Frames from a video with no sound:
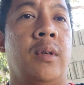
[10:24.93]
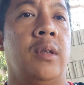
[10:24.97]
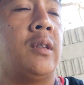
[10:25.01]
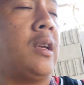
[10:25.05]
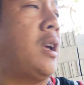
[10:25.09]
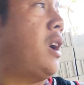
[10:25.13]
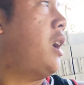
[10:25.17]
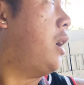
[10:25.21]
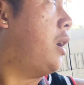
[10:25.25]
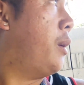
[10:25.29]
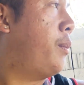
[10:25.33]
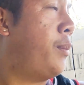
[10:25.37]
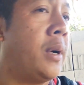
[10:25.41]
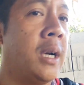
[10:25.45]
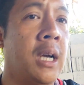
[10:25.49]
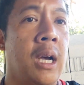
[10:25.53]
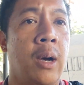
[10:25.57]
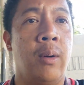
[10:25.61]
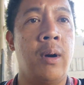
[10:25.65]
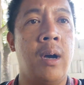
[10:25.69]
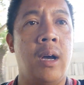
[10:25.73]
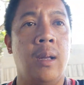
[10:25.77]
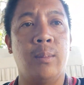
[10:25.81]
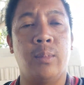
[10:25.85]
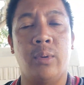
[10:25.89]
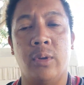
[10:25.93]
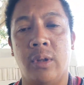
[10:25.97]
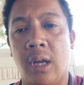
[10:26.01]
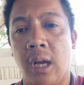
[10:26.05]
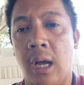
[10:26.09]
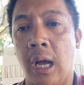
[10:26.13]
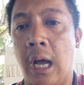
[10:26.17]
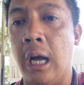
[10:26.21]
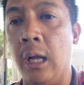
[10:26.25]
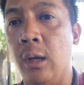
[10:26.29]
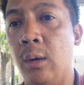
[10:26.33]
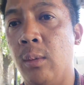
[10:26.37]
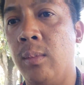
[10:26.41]
sa paggawaan ko ng
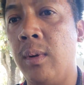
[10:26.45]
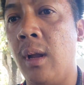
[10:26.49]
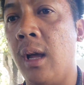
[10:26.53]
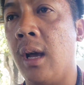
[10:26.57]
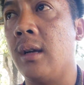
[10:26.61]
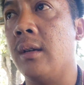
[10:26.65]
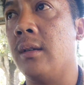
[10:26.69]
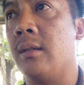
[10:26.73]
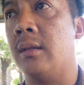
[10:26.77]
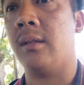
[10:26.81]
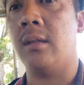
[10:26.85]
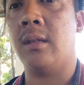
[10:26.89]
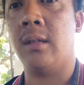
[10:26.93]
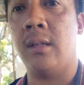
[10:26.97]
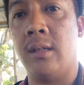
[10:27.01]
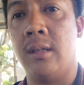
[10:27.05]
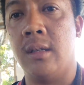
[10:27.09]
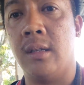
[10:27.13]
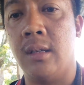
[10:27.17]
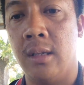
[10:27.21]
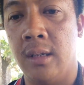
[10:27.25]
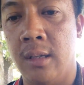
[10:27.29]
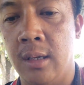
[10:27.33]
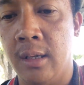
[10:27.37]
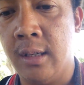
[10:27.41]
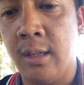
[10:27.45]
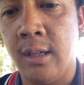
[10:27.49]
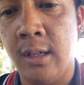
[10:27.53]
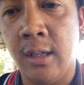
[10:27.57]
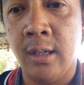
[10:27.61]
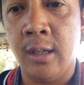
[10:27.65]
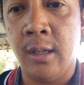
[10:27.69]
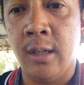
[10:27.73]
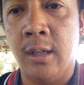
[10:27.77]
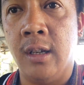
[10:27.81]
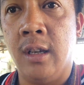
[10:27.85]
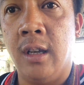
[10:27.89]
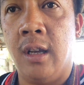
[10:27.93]
hollow blocks
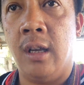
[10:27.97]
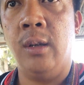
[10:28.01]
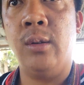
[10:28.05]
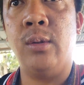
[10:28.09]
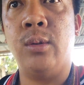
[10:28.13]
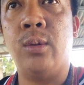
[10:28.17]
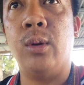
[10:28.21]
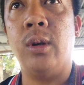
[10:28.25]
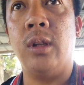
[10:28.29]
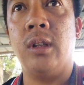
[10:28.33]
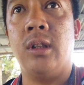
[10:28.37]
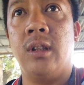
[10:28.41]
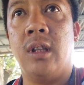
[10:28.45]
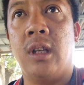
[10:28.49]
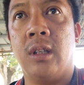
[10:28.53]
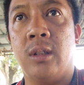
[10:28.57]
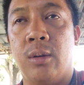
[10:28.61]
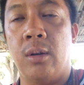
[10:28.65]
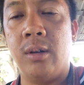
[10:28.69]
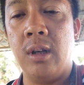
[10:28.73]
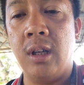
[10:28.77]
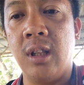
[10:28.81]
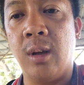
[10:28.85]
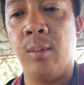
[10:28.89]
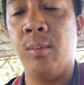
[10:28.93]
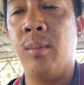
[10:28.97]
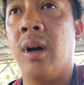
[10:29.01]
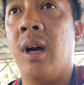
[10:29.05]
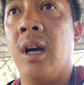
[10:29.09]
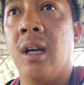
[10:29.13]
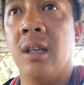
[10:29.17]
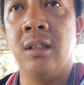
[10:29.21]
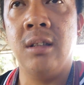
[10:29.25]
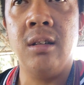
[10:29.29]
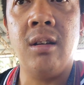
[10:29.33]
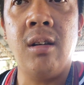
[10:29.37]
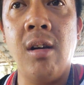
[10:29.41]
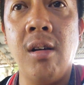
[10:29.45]
ay sulit na sulit ang
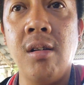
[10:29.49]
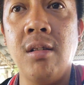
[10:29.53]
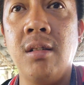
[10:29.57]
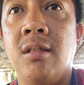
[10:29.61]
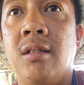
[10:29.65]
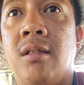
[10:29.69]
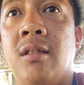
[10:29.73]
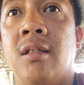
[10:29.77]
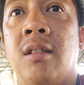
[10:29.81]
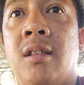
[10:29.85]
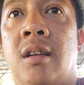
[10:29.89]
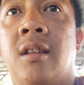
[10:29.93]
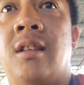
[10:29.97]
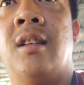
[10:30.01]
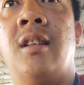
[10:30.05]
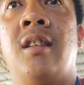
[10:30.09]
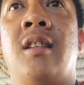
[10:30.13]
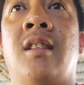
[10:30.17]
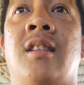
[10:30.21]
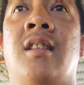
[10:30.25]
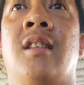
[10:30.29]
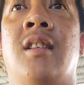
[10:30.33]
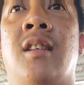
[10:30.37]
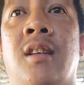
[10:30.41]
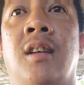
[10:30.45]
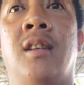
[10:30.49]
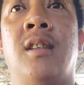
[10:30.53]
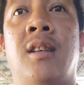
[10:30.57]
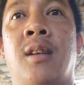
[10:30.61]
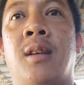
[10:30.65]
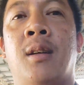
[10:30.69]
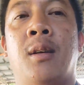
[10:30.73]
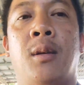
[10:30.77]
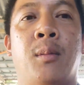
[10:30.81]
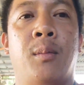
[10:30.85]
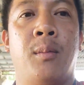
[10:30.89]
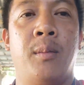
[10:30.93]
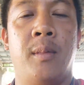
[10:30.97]
bakasyon
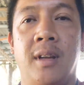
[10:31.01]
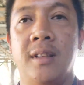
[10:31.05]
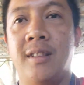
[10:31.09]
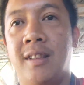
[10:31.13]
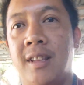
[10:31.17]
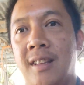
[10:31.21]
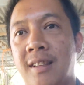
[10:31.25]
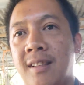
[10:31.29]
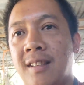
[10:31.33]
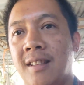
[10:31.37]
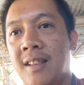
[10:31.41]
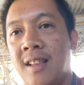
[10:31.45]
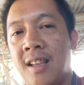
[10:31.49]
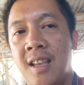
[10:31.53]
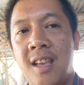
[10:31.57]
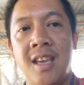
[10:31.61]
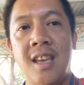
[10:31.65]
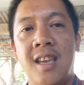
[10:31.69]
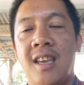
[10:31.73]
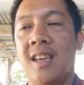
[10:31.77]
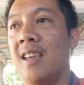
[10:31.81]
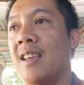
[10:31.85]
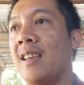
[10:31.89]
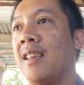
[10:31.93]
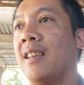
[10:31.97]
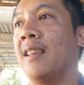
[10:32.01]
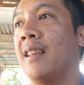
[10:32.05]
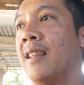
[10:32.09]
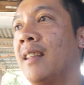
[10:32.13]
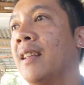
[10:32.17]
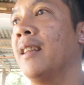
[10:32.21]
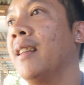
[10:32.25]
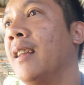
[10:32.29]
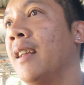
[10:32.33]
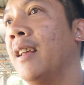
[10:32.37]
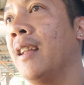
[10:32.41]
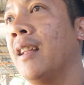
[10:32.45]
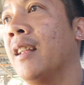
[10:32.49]
matindi
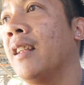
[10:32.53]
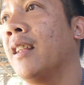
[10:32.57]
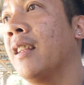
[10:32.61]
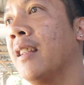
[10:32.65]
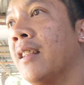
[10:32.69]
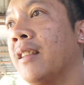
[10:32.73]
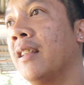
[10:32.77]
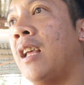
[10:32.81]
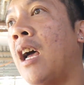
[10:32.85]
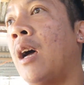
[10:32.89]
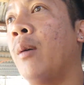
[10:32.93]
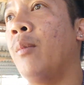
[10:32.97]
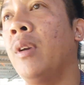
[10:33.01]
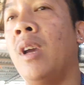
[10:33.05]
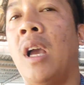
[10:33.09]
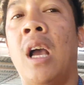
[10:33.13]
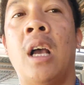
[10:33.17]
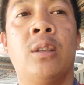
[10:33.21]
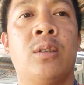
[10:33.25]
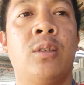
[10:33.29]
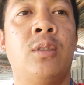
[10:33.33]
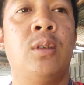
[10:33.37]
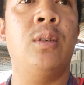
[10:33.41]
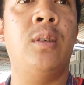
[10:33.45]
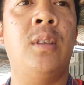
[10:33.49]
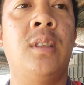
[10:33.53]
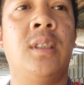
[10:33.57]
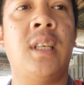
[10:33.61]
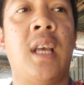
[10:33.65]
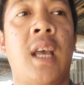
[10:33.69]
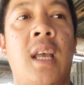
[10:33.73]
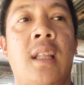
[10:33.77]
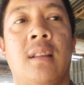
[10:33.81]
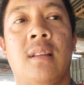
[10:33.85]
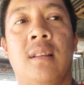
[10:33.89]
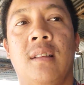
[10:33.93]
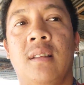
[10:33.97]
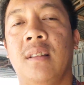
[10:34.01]
daming aso nyo
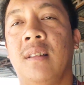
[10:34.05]
insan